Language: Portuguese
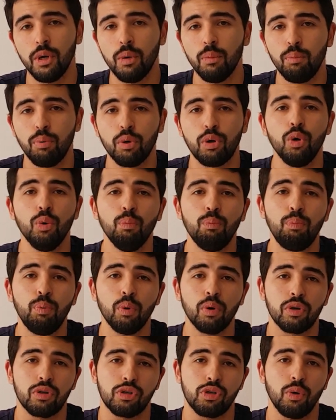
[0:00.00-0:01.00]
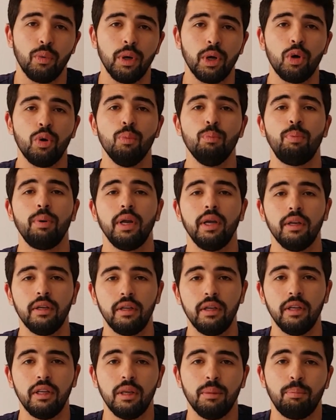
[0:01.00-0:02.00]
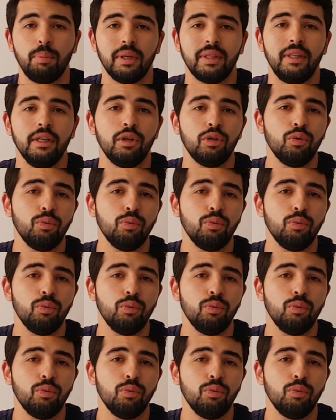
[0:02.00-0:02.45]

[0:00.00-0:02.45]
Porque um porco só é compreendido a partir